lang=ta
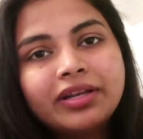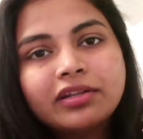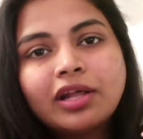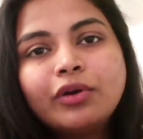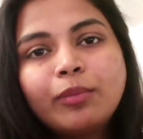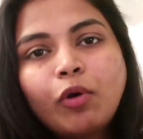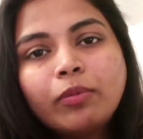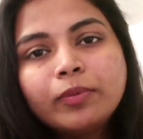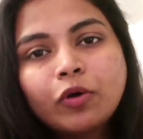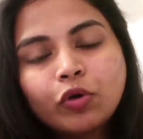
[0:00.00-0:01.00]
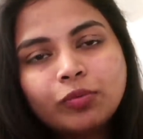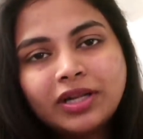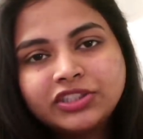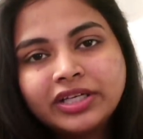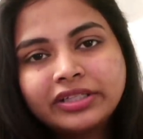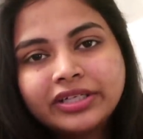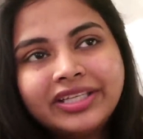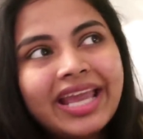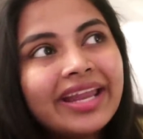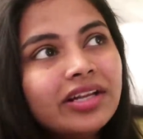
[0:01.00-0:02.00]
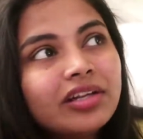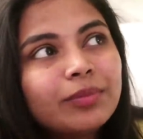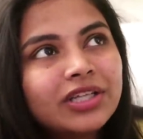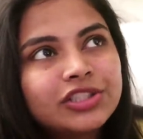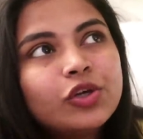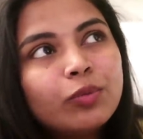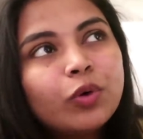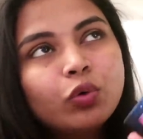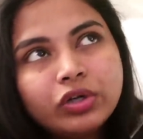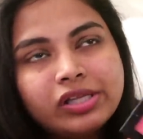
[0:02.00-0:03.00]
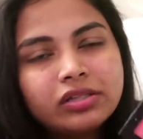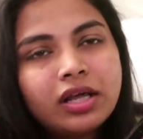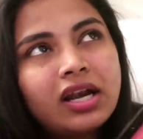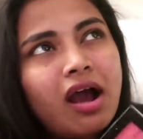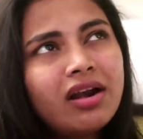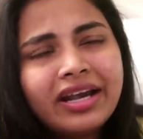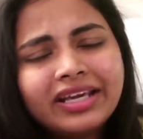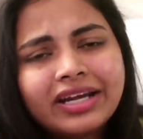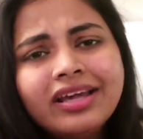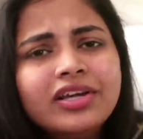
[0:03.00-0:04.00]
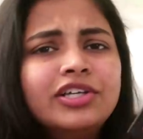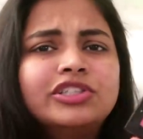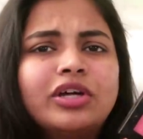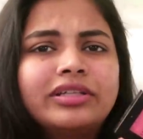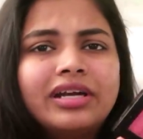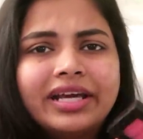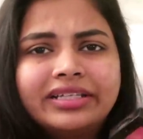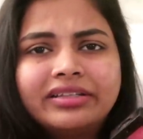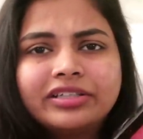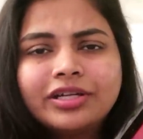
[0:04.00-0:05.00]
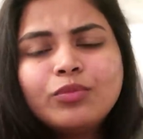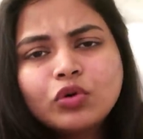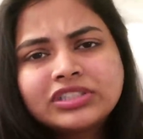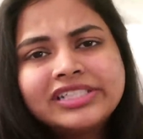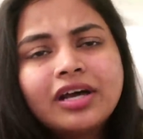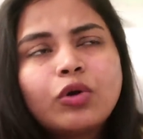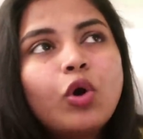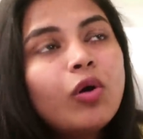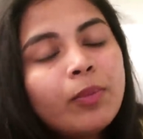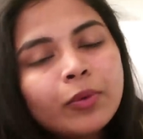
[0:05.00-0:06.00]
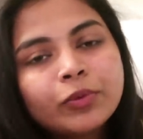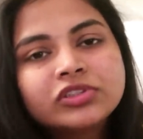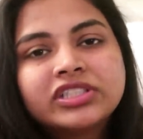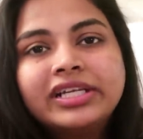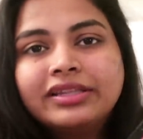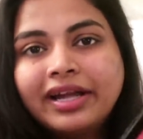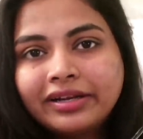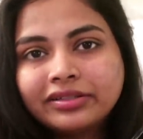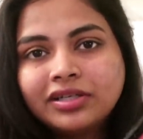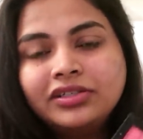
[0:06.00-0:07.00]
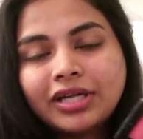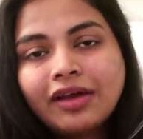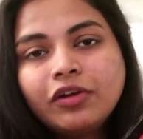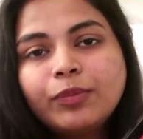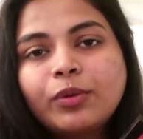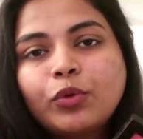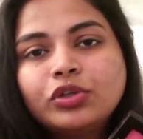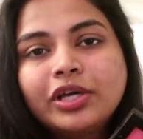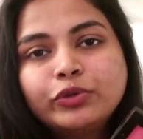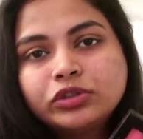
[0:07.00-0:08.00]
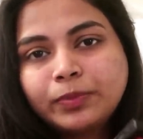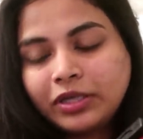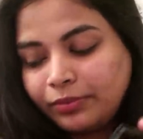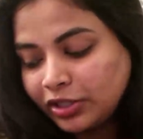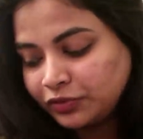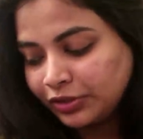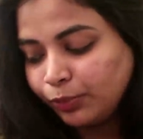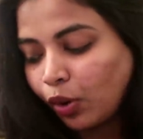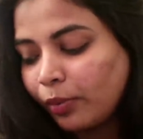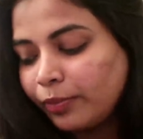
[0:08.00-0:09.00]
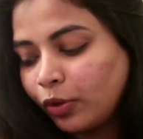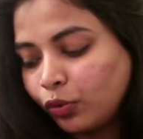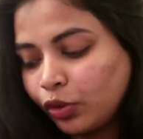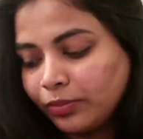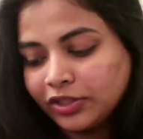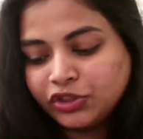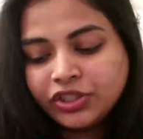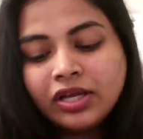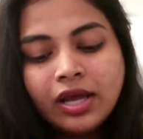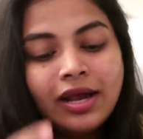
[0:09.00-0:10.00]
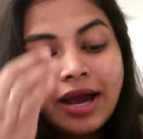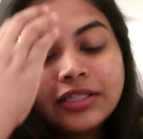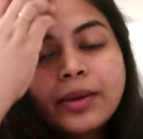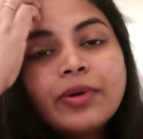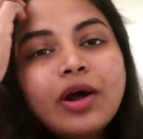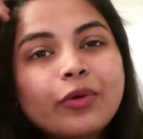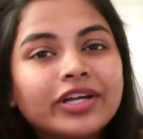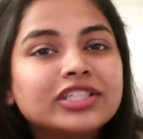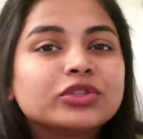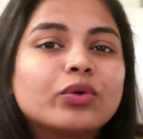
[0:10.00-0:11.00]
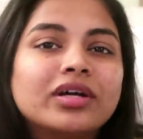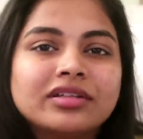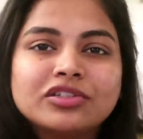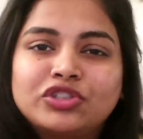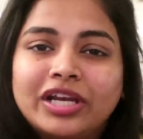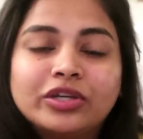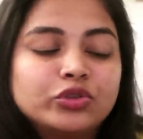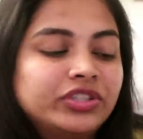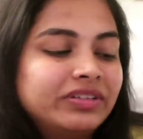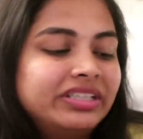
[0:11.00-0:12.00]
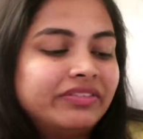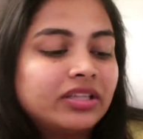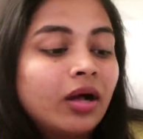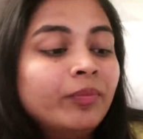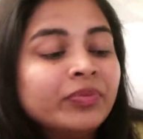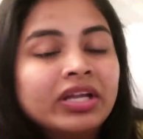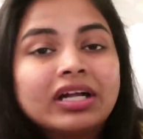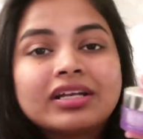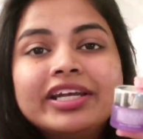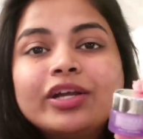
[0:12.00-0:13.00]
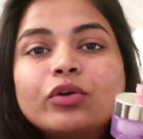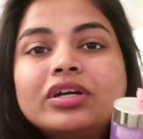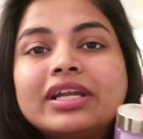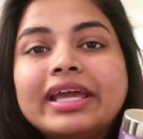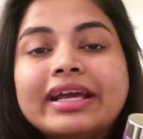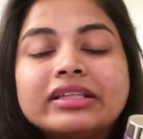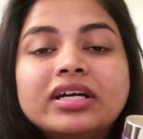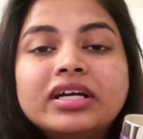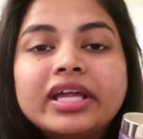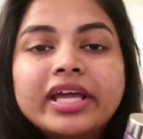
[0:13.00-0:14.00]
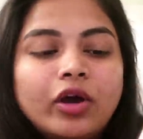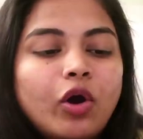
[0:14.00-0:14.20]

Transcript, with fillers: பட் இருந்தாலும் நான் பாபி ப்ரௌனோட பிளஷ் எடுத்துக்கிட்டேன் என்கிட்ட இருக்க பிளஷ்ல ரொம்ப குட்டி இதுதான் நான் நினைக்கிறேன் ஸோ அதனால நான் இதை எடுத்துக்கிட்டேன் மோஸ்ட்லி நான் கோவா போகும்போது சரி இதான் எடுத்துக்கிட்டேன் டிராவல் பண்ணும்போது நான் யூஸ் பண்ற பிளஷ் வந்து பாபி ப்ரௌனோட பிளஷ் அதுக்கப்புறம் நான் உங்ககிட்ட சொன்ன அந்த சல்லக்குச்சி வந்து இவன் தான் கிளினிக்கோட டேக் த டே